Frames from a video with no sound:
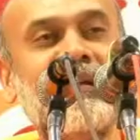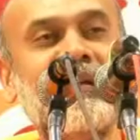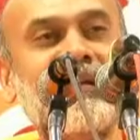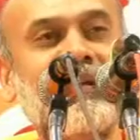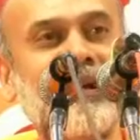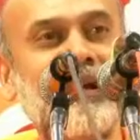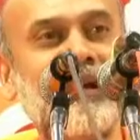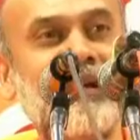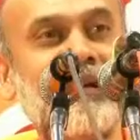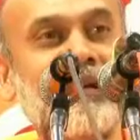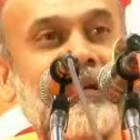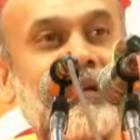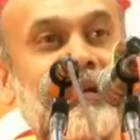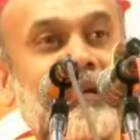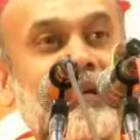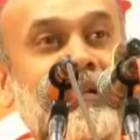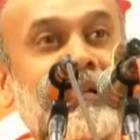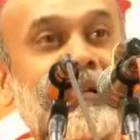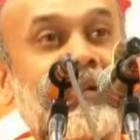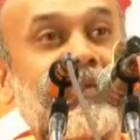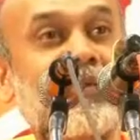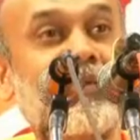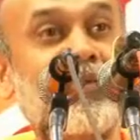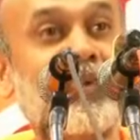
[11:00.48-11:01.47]

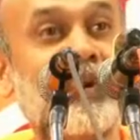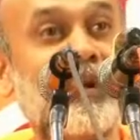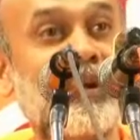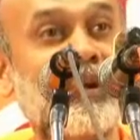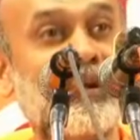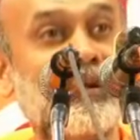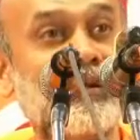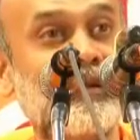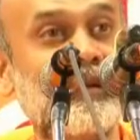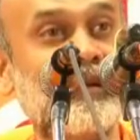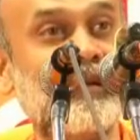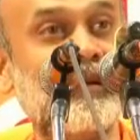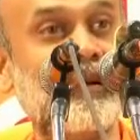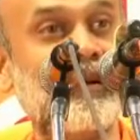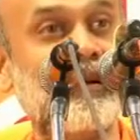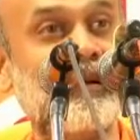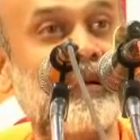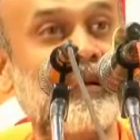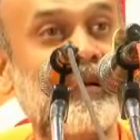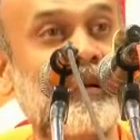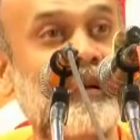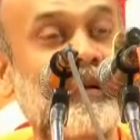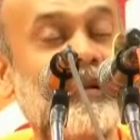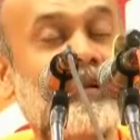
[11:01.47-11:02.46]
இருக்கின்றேங்கிறத உணர்ந்து
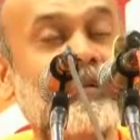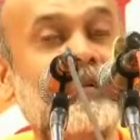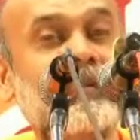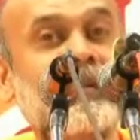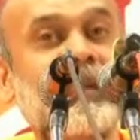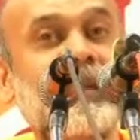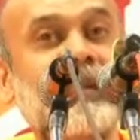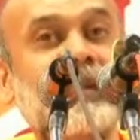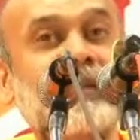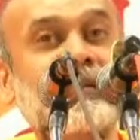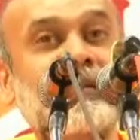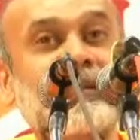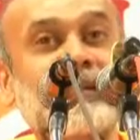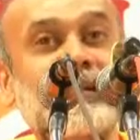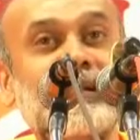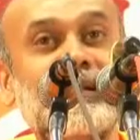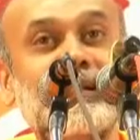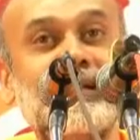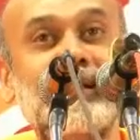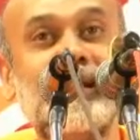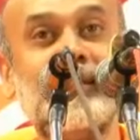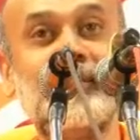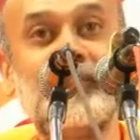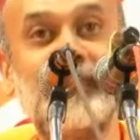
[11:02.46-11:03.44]
தான்
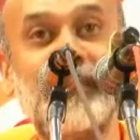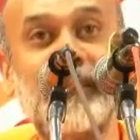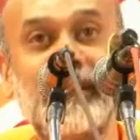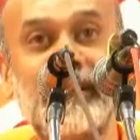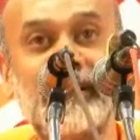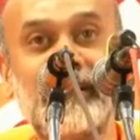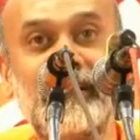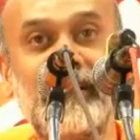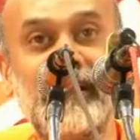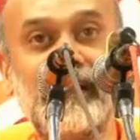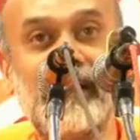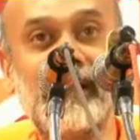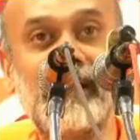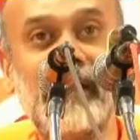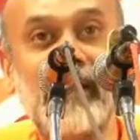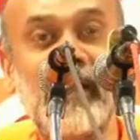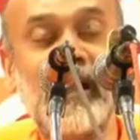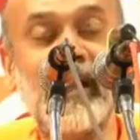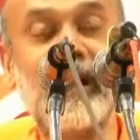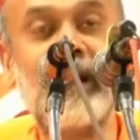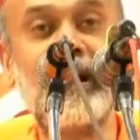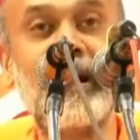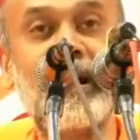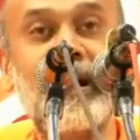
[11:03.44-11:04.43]
தெரிஞ்சதுக்கு
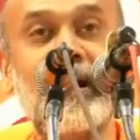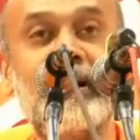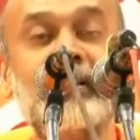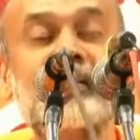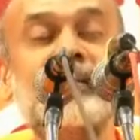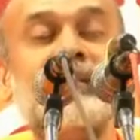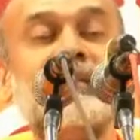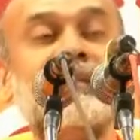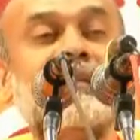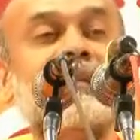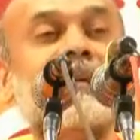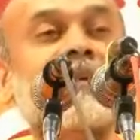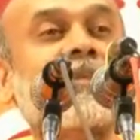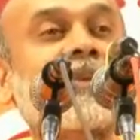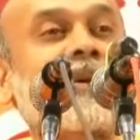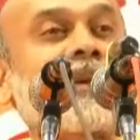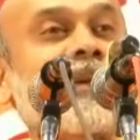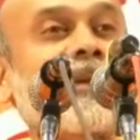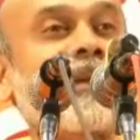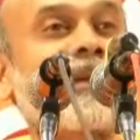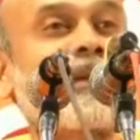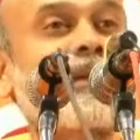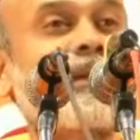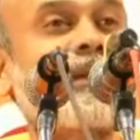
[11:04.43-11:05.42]
அப்புறம்தான் அடுத்த
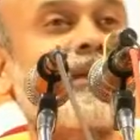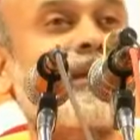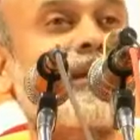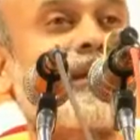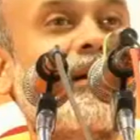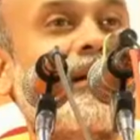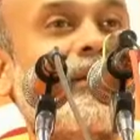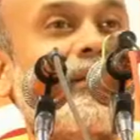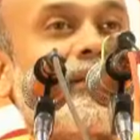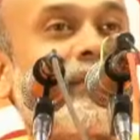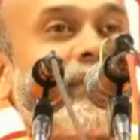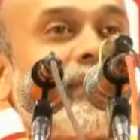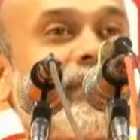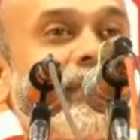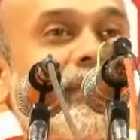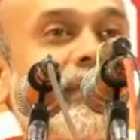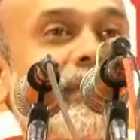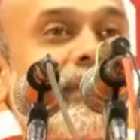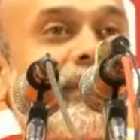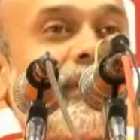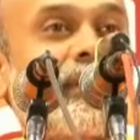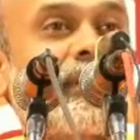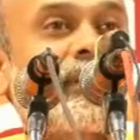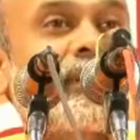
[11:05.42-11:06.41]
படிக்கு நாம்
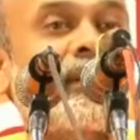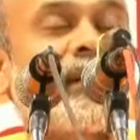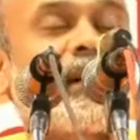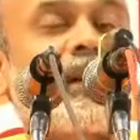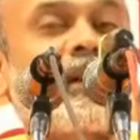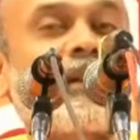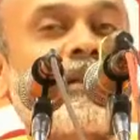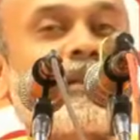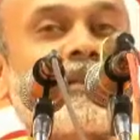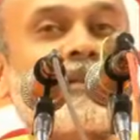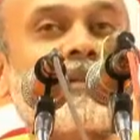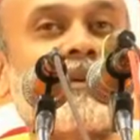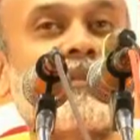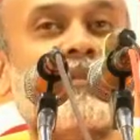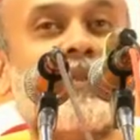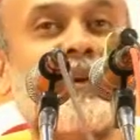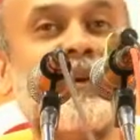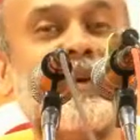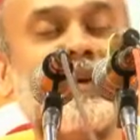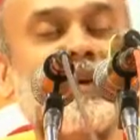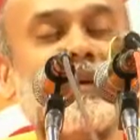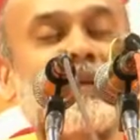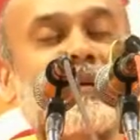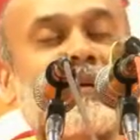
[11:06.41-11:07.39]
அடுத்த
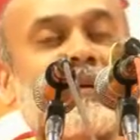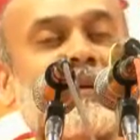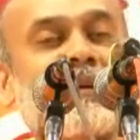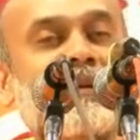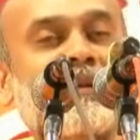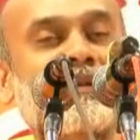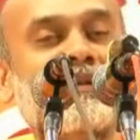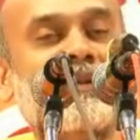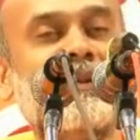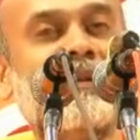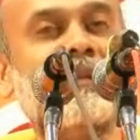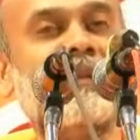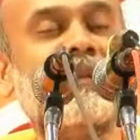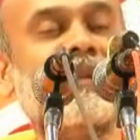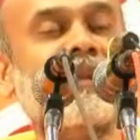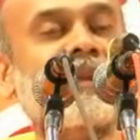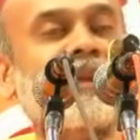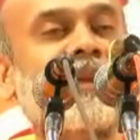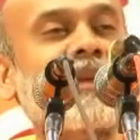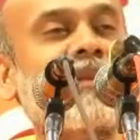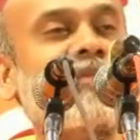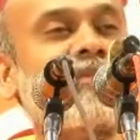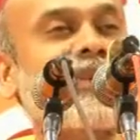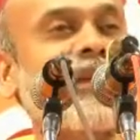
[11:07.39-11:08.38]
படியான
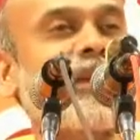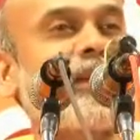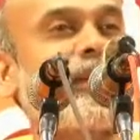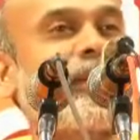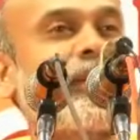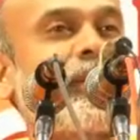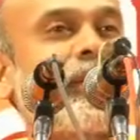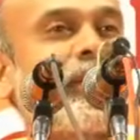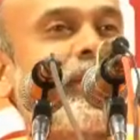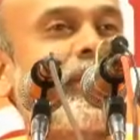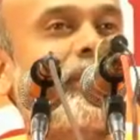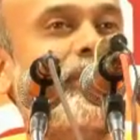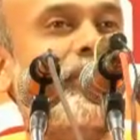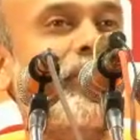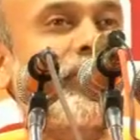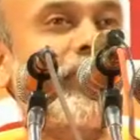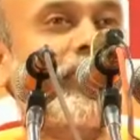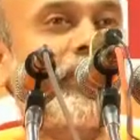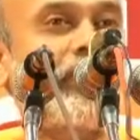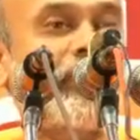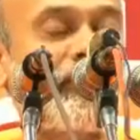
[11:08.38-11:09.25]
சாதனையை மேற்கொள்ள